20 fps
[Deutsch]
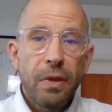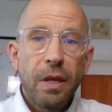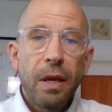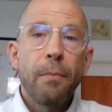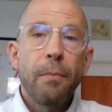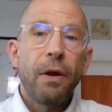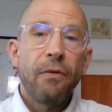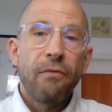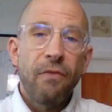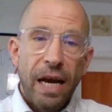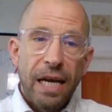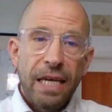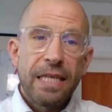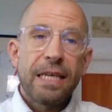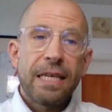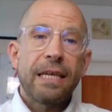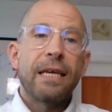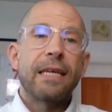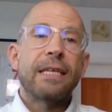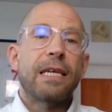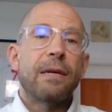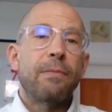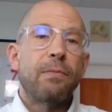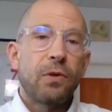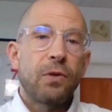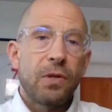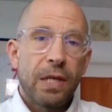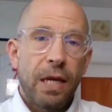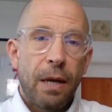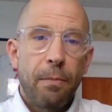Man weiß, es gibt
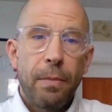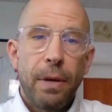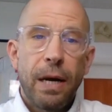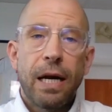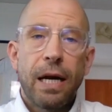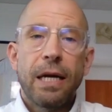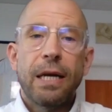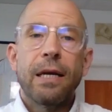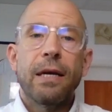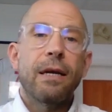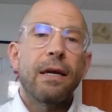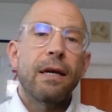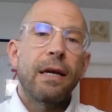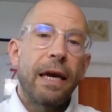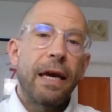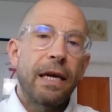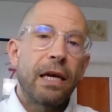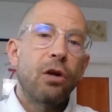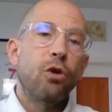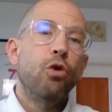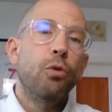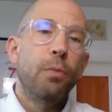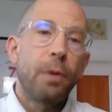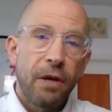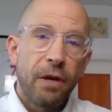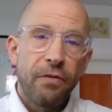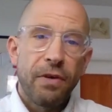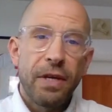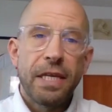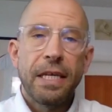Zusammenhänge,
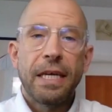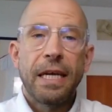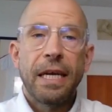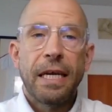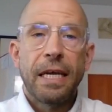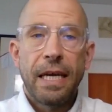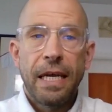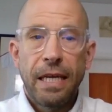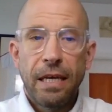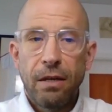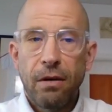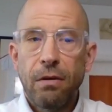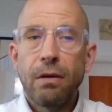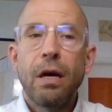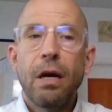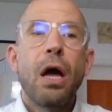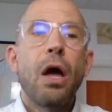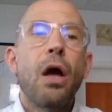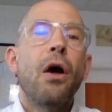übergewichtige Kinder